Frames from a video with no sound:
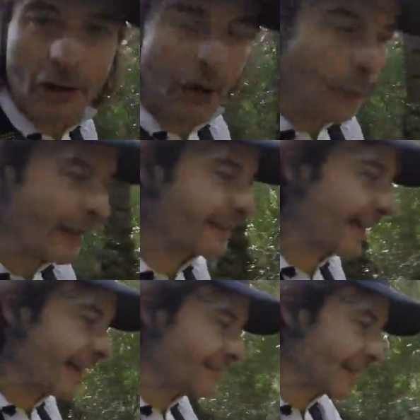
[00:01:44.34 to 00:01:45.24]
no
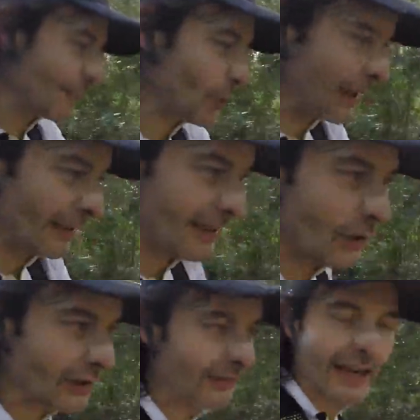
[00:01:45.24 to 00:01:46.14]
aguanta, ya puedes hacer
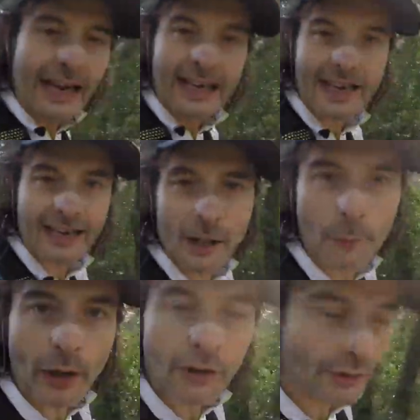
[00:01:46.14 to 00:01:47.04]
lo que te dé la gana, que no
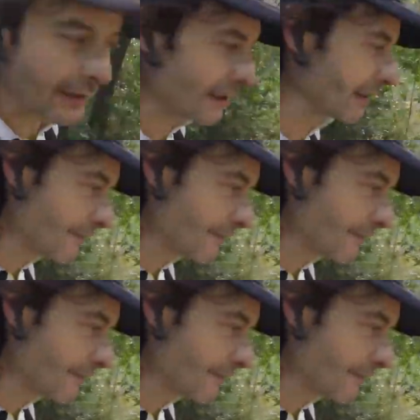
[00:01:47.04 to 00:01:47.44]
puedes correr.